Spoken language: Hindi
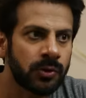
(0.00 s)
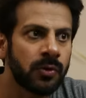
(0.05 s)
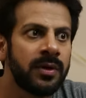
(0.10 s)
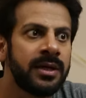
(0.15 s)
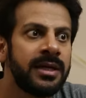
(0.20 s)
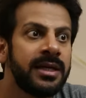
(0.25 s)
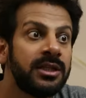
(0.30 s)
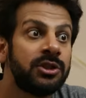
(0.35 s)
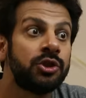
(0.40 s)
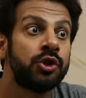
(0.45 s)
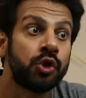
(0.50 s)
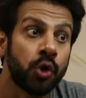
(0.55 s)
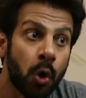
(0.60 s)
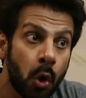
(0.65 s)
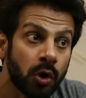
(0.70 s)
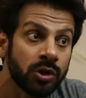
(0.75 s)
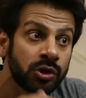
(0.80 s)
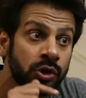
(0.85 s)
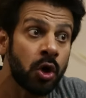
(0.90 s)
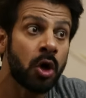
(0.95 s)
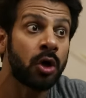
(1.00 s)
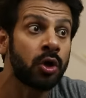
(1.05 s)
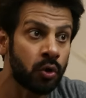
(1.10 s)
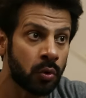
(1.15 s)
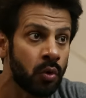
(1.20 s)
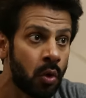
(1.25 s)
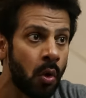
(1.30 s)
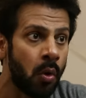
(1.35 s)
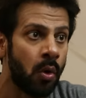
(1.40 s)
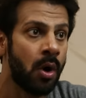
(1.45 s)
सो ही चोज नॉट
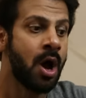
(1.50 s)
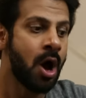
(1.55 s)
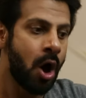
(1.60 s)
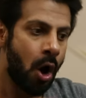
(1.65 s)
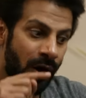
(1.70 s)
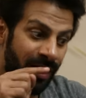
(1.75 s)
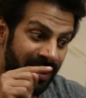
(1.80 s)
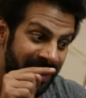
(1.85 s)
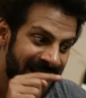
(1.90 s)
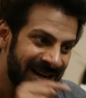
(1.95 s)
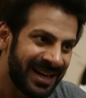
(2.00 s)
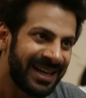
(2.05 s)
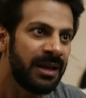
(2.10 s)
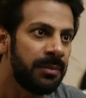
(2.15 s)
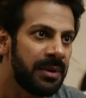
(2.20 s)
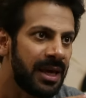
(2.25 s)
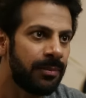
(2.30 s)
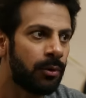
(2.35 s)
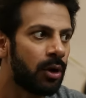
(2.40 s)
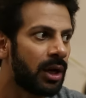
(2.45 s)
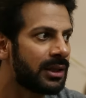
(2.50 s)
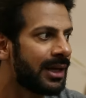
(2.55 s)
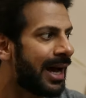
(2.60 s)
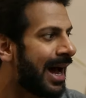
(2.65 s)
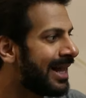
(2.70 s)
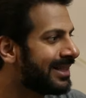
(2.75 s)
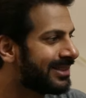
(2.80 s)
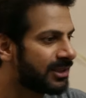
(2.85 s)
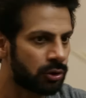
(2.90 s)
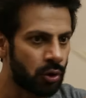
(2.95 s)
टू गो और नैना ने भी यही बोला था
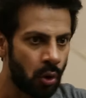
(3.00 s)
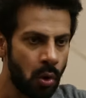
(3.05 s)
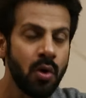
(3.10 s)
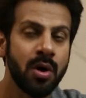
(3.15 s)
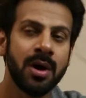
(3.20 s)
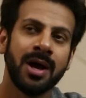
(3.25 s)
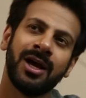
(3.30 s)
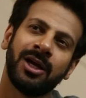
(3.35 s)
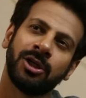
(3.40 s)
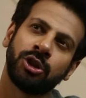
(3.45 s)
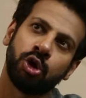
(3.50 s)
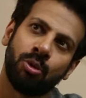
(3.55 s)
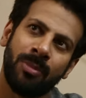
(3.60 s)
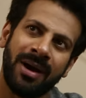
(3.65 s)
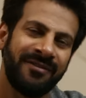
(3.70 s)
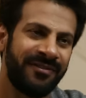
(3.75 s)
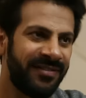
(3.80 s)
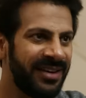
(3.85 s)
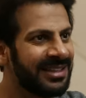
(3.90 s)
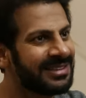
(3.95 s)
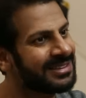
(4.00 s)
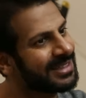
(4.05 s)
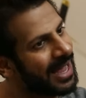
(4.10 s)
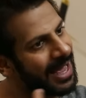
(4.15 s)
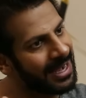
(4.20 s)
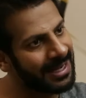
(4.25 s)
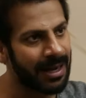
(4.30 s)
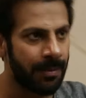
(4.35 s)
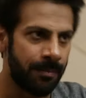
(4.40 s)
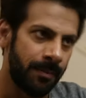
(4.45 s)
आई जस्ट गो शो माई फेस
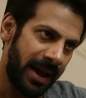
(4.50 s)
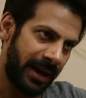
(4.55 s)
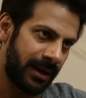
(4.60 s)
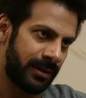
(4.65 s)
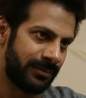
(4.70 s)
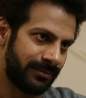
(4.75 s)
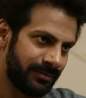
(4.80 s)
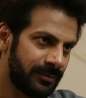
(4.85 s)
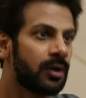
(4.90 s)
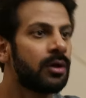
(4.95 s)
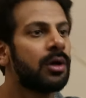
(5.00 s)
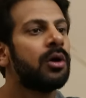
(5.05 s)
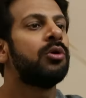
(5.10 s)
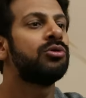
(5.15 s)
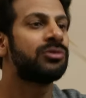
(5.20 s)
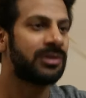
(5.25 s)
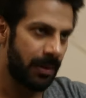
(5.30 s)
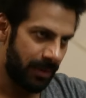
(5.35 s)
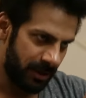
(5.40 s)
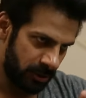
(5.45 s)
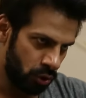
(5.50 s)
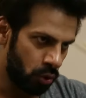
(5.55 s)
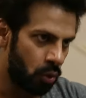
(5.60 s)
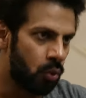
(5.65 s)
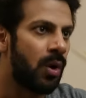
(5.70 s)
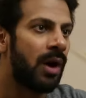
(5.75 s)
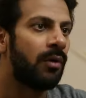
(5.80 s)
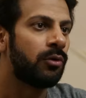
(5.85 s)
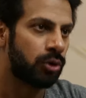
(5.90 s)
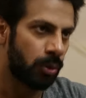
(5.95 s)
एंड कम बैक उसके बाद जो
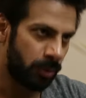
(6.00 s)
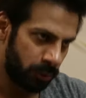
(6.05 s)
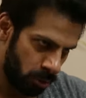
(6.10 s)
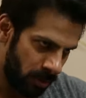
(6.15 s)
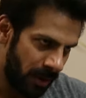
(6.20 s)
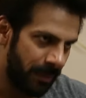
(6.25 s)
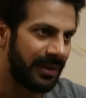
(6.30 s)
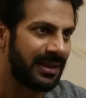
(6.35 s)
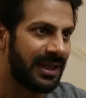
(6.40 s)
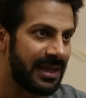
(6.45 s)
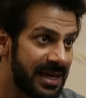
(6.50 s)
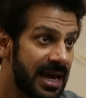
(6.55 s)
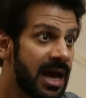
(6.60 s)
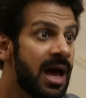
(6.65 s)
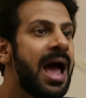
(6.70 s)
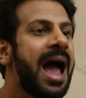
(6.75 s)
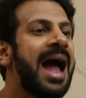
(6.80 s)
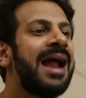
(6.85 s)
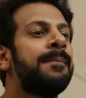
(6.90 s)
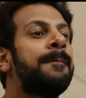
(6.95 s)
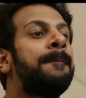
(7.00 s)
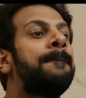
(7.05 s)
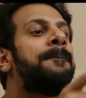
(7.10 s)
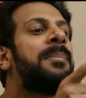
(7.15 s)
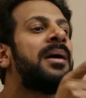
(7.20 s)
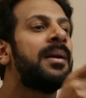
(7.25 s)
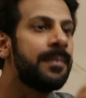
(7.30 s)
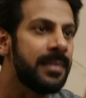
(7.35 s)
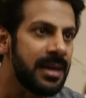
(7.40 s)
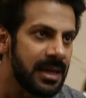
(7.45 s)
हुआ वो तो तुम्हें पता ही है एंड
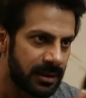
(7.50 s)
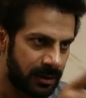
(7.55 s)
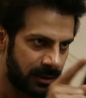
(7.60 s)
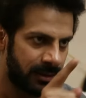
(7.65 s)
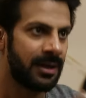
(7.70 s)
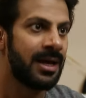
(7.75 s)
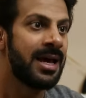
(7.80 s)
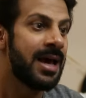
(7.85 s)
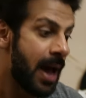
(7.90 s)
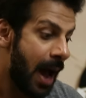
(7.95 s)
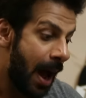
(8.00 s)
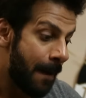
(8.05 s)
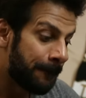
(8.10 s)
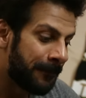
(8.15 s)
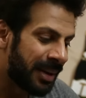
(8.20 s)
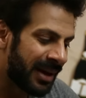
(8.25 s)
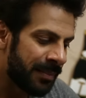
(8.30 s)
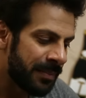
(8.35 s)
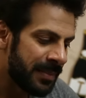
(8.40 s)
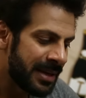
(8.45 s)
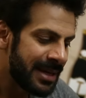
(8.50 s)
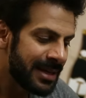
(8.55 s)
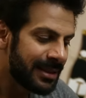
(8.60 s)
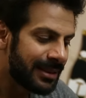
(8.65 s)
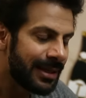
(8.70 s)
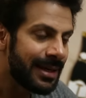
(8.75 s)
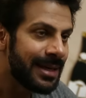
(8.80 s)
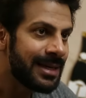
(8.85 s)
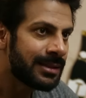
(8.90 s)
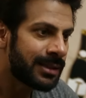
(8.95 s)
परमीत
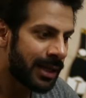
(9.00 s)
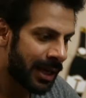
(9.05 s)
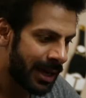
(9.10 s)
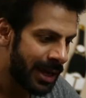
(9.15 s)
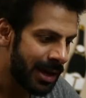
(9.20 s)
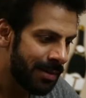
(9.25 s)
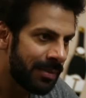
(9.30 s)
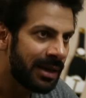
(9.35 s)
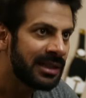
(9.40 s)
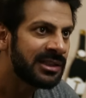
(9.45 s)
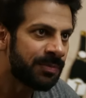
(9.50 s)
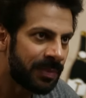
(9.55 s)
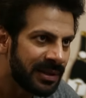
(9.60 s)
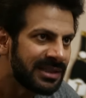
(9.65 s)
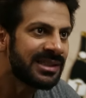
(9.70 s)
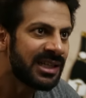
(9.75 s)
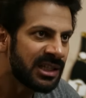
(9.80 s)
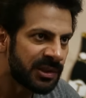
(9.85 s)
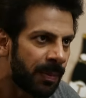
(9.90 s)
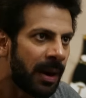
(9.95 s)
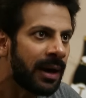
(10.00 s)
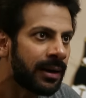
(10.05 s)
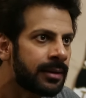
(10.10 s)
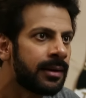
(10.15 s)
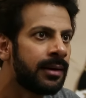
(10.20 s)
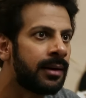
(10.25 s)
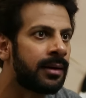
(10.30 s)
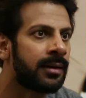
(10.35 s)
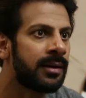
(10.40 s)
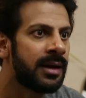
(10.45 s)
परमीत इज हेमंत बिजनेस
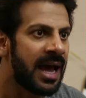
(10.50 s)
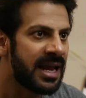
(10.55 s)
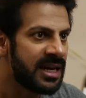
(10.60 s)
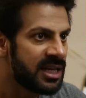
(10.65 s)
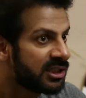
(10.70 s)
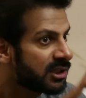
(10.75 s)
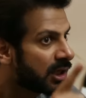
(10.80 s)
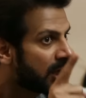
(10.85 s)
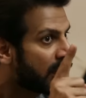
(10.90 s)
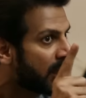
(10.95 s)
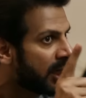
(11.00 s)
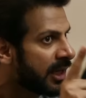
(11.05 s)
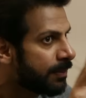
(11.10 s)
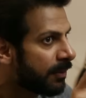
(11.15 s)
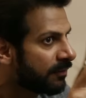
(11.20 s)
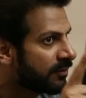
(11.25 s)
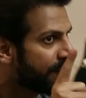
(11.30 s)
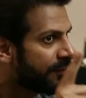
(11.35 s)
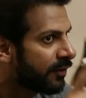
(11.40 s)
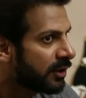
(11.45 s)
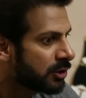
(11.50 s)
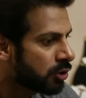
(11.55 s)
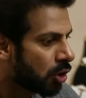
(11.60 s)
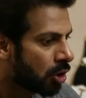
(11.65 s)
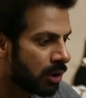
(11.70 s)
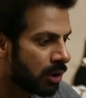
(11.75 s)
पार्टनर एंड इज अ क्रीप ऑफ द फर्स्ट